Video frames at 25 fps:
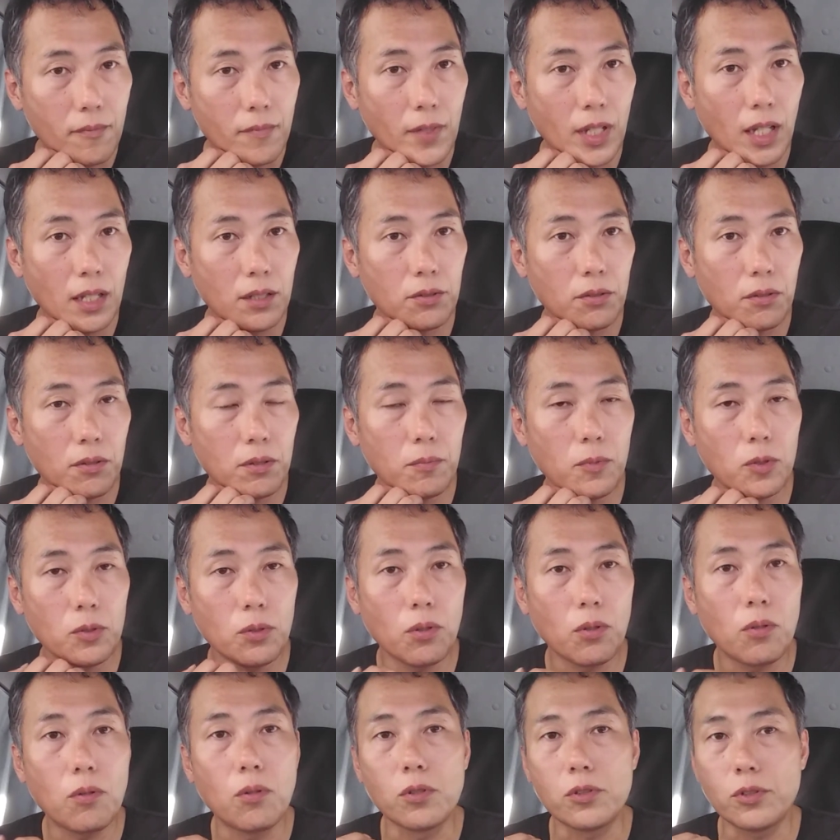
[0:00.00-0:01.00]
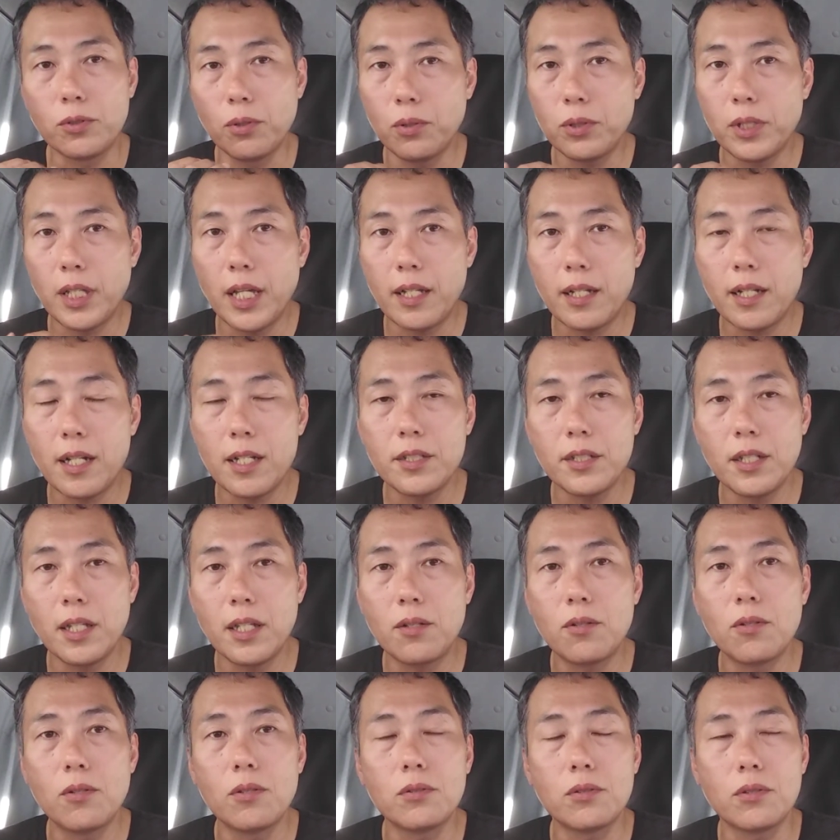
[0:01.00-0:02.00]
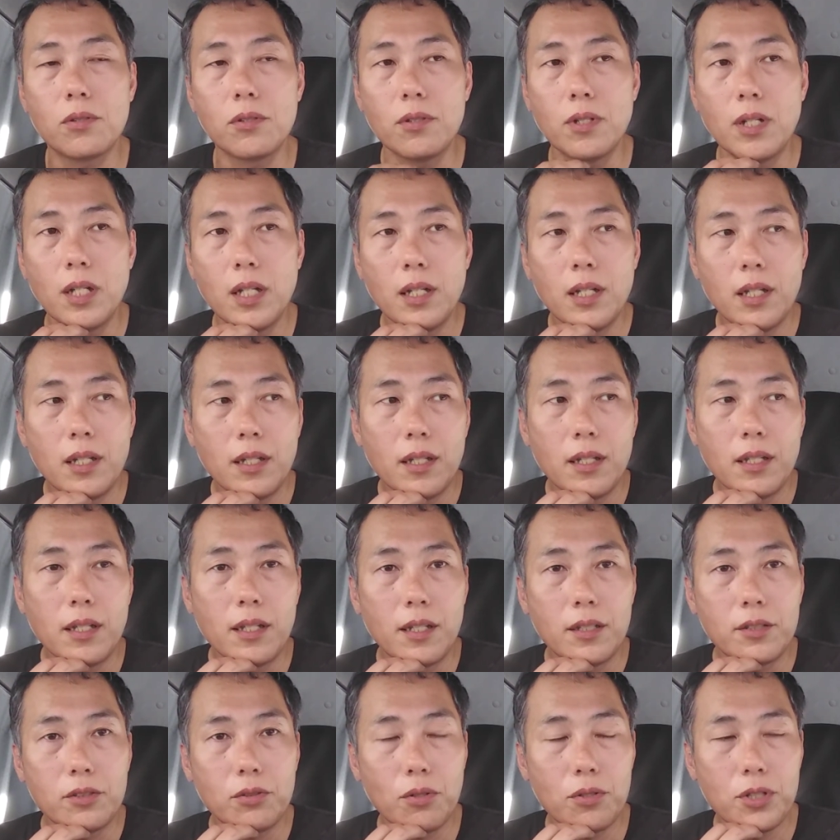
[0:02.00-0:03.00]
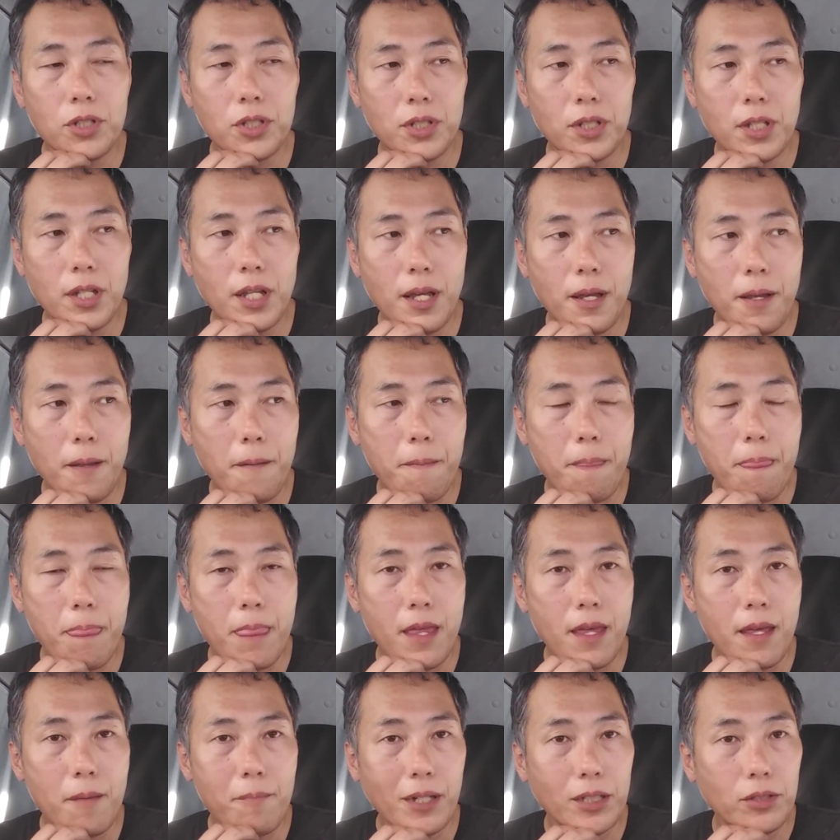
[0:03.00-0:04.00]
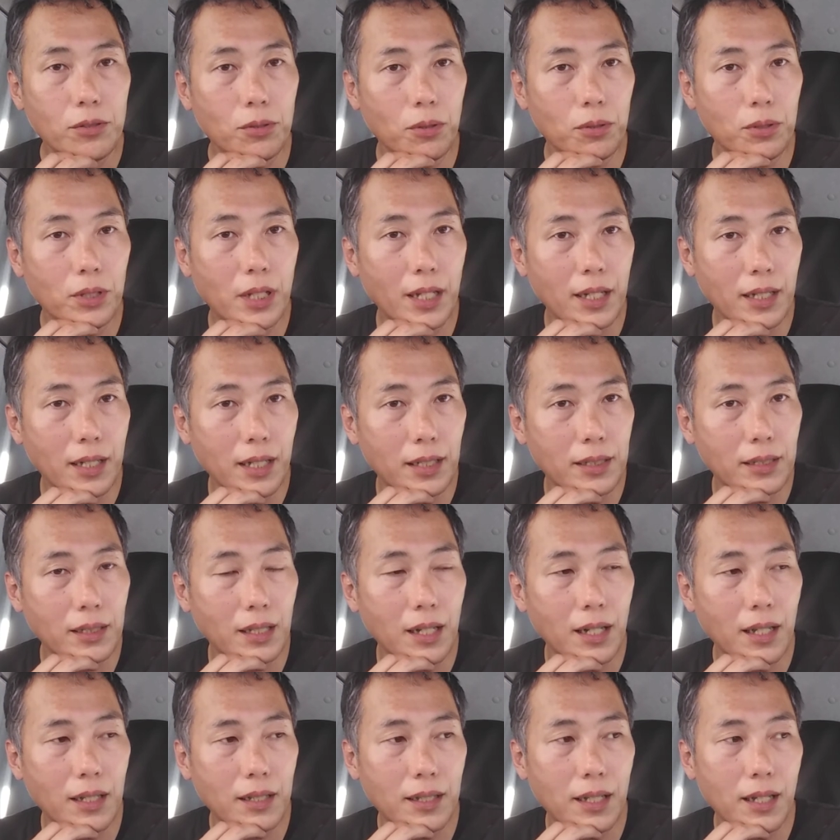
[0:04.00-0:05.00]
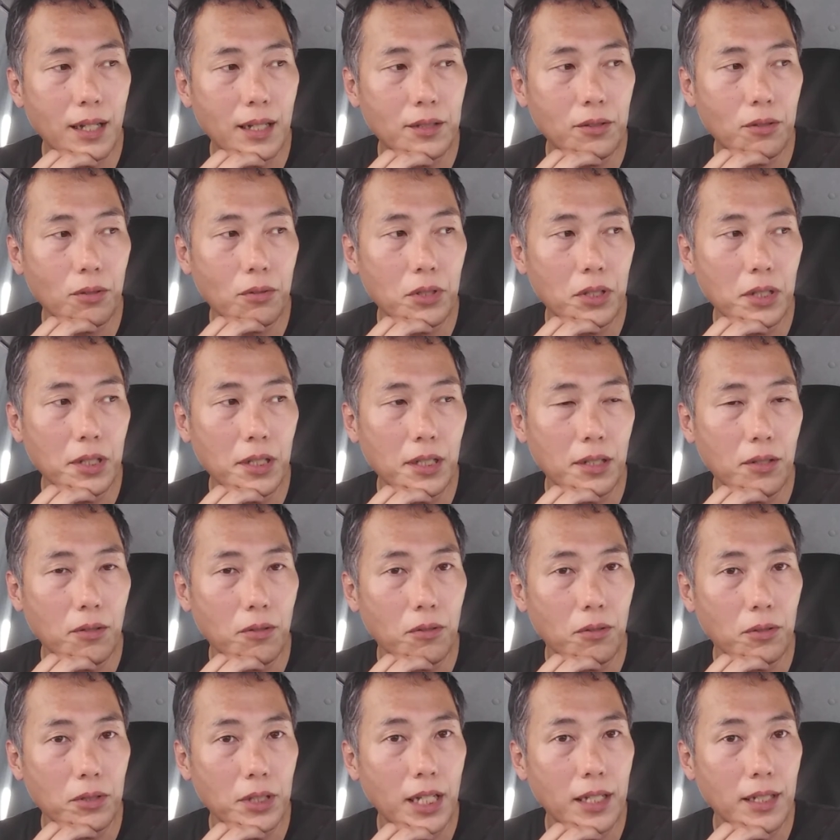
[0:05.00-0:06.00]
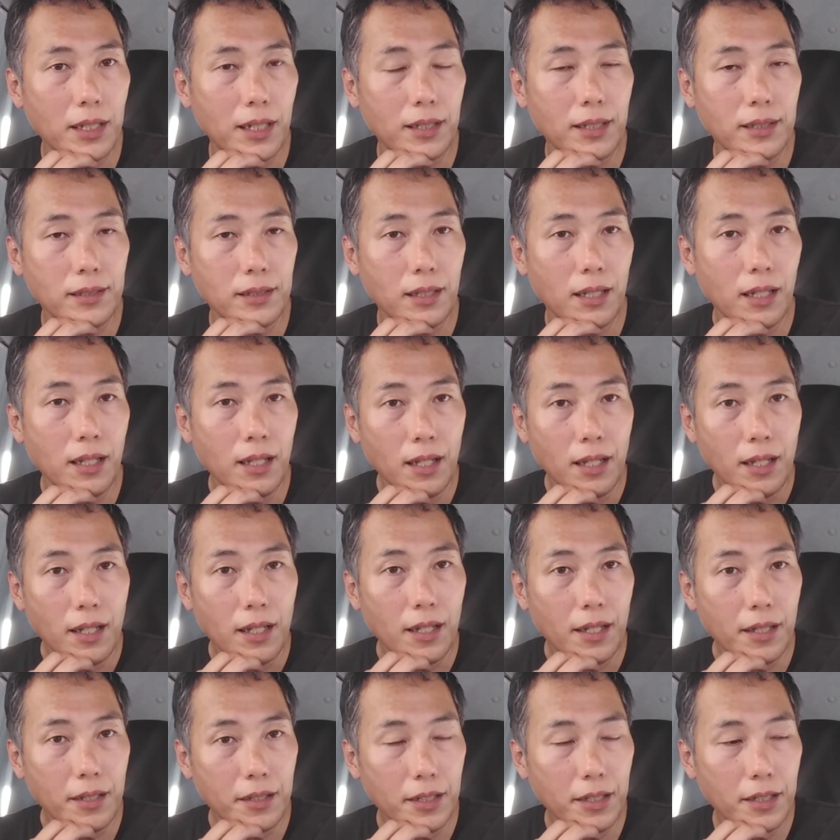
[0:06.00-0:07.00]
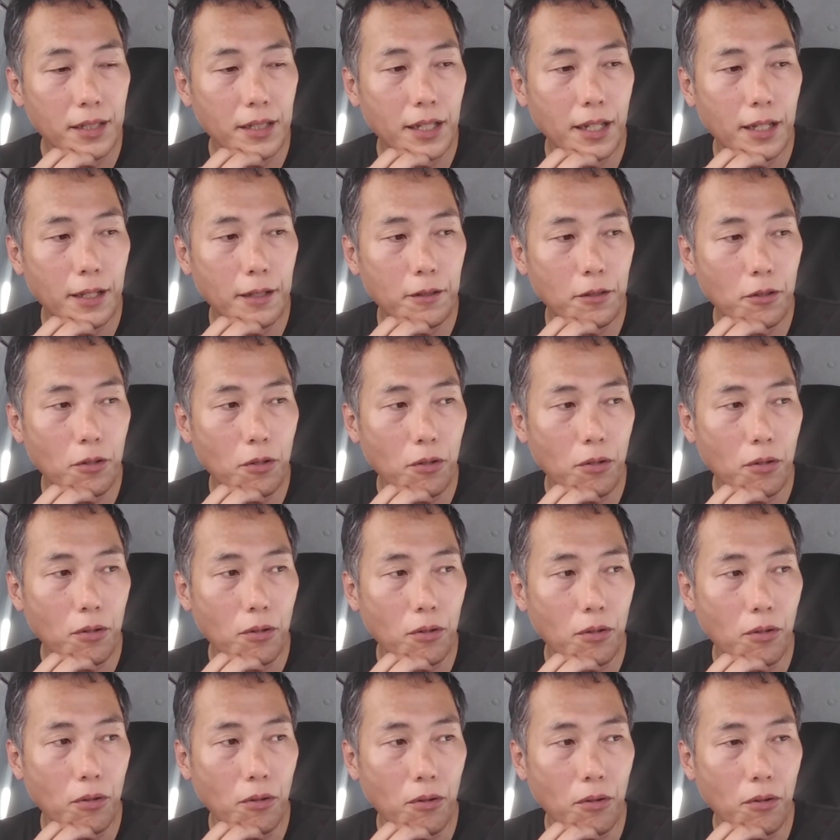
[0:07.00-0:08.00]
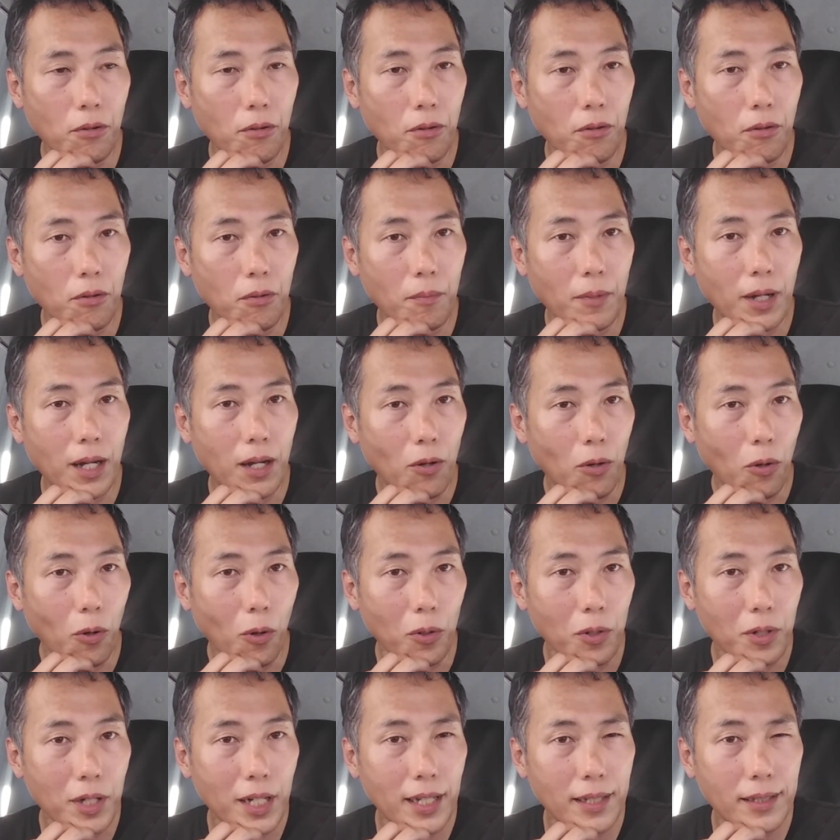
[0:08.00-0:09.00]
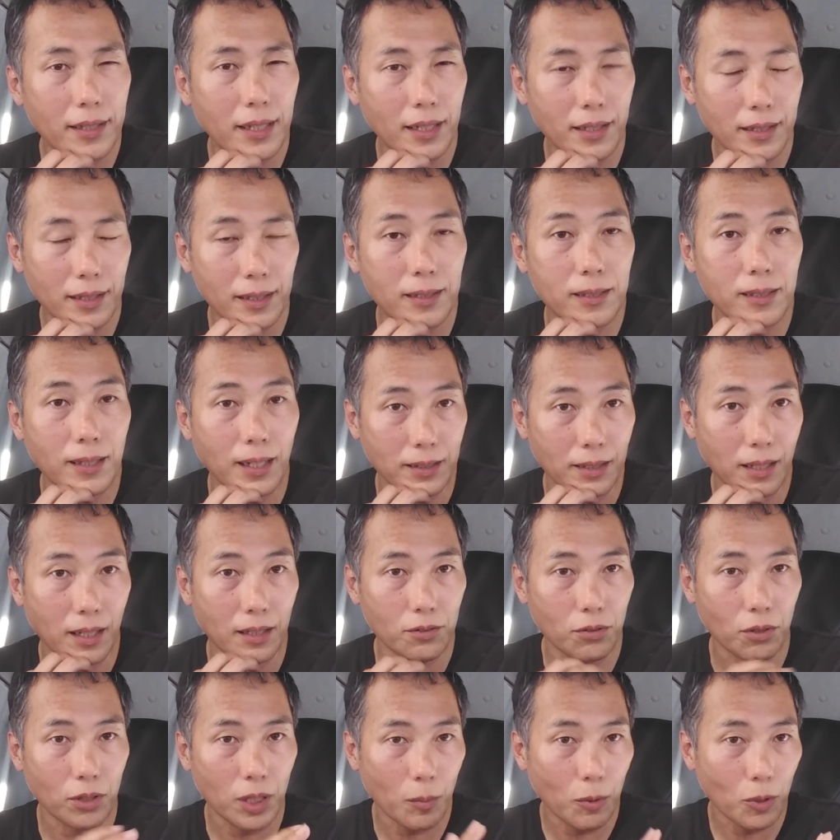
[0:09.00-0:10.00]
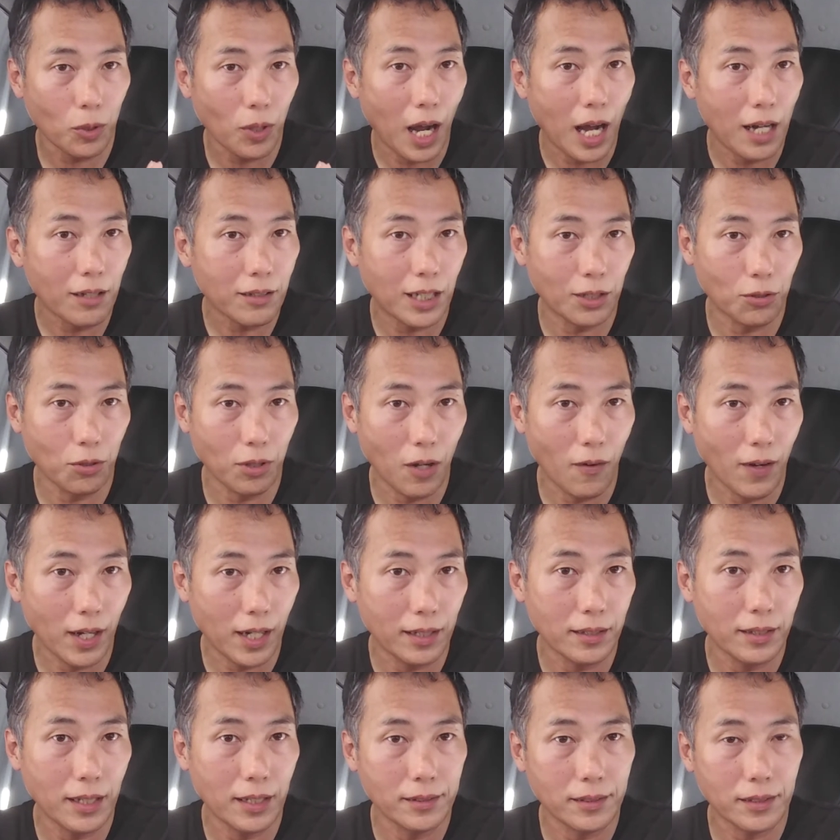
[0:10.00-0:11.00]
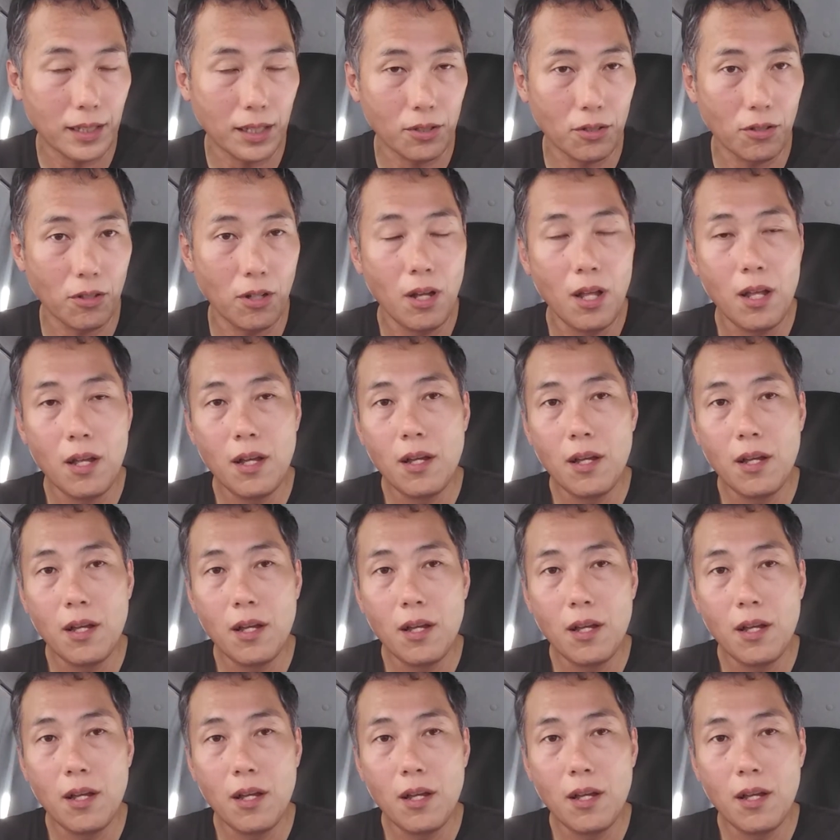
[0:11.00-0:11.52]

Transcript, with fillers: えそういうものをこう相対化していこうっていう、えそして、えまあ、相対化された後にこう何かですね、え人間のこう、まあ、本来的な姿そんなものがあるかどうか分かんないんですけど、